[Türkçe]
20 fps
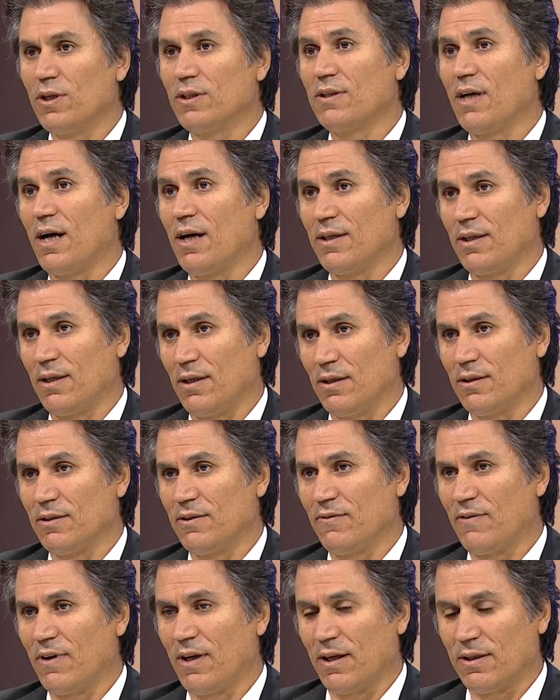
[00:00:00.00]
tarihi
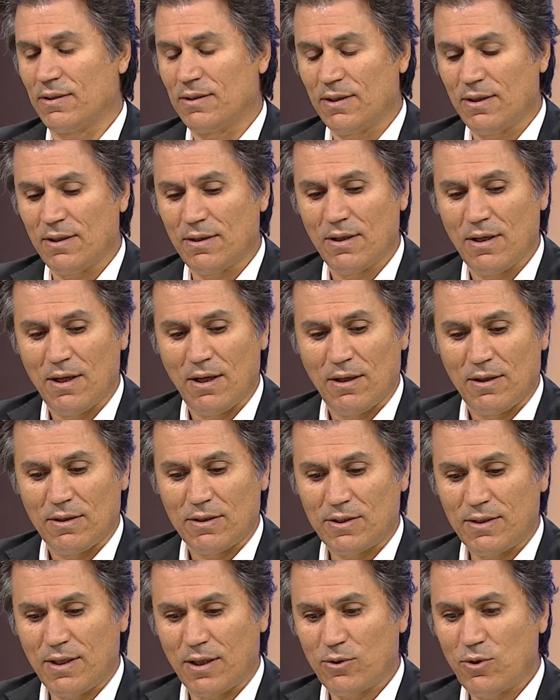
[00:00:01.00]
rivayeti.
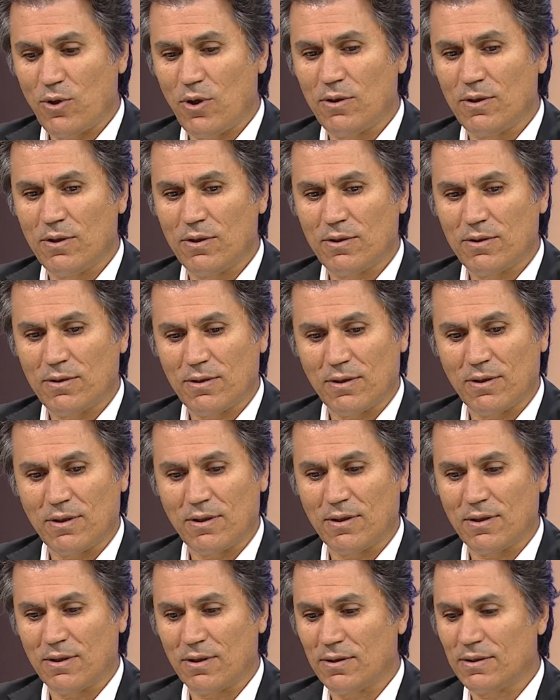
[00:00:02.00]
İşte curling
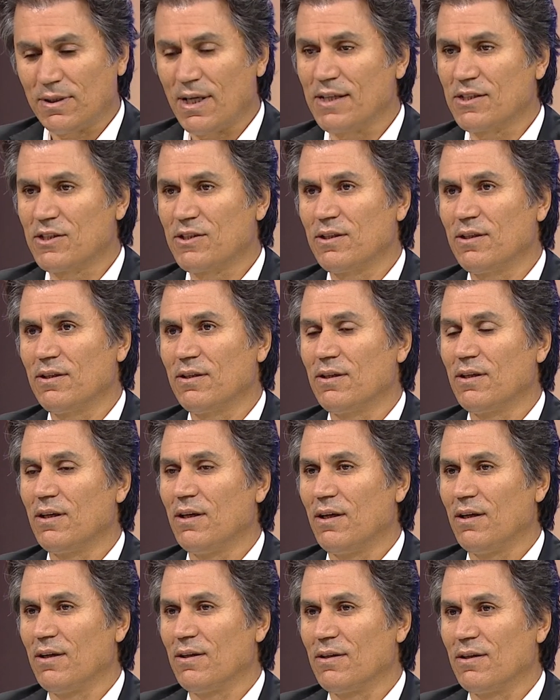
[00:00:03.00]
e, taşı
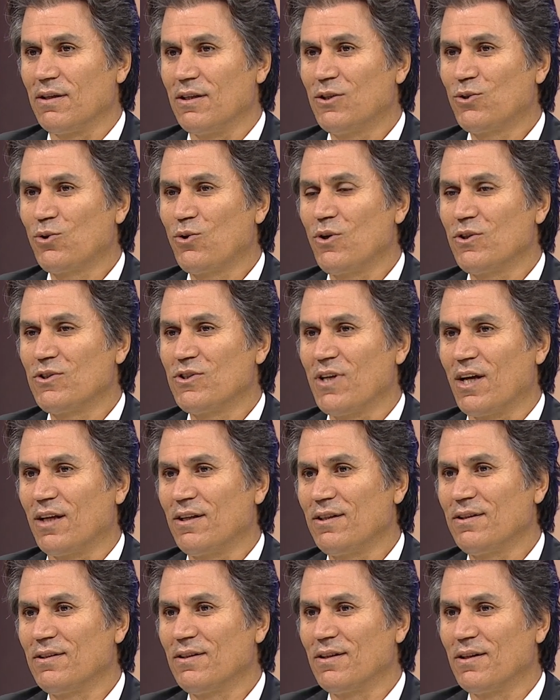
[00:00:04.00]

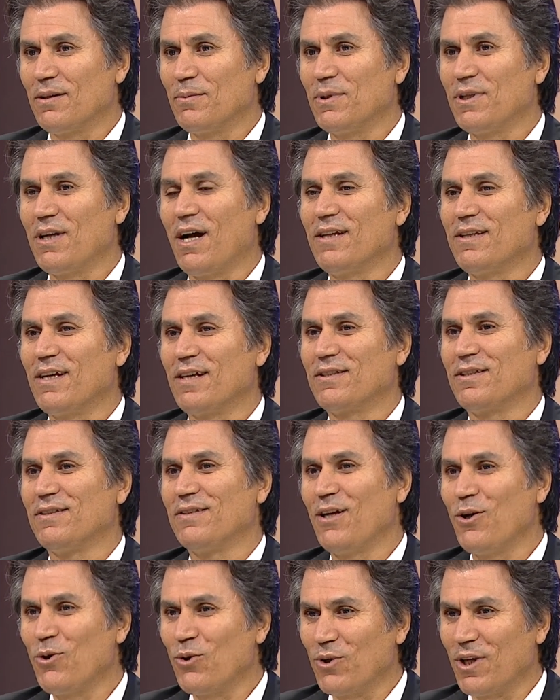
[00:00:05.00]
İskoçya'nın bir
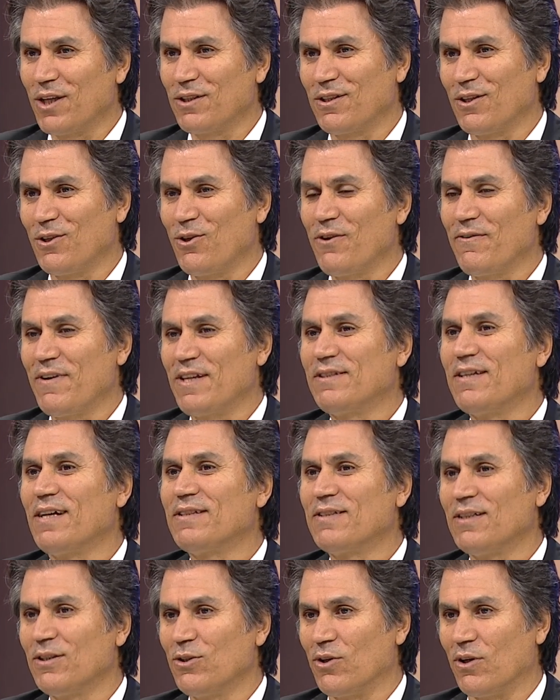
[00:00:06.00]
adasında üretiliyor ve
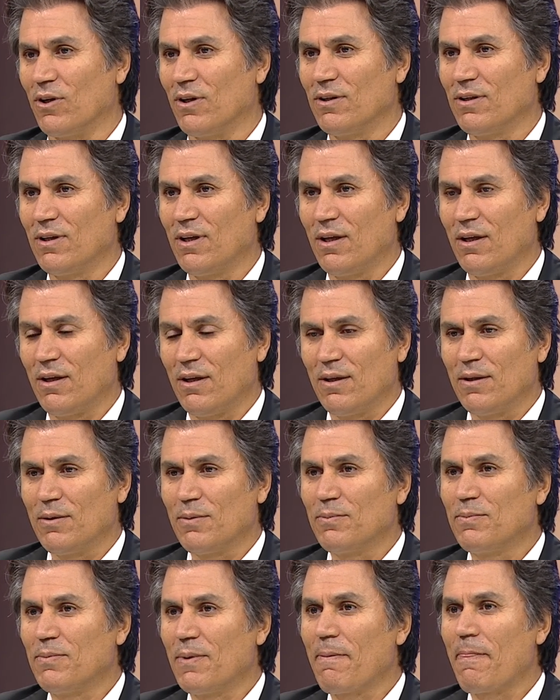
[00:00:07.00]
satılıyor. Ben de çok
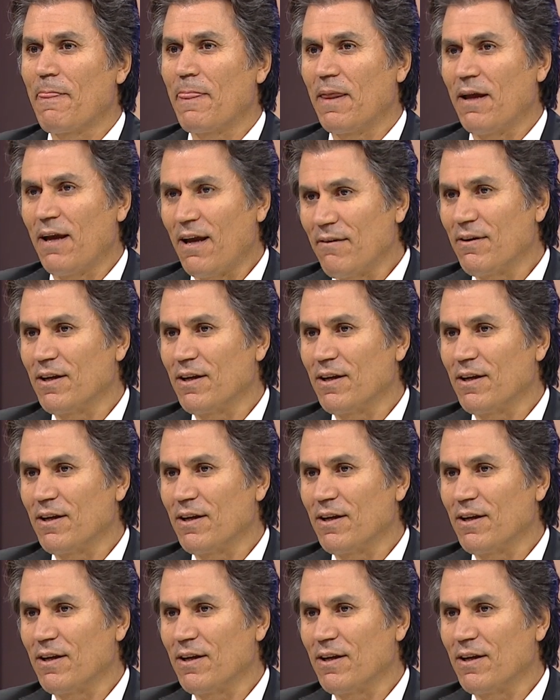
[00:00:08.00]
anlatmışım evet, bu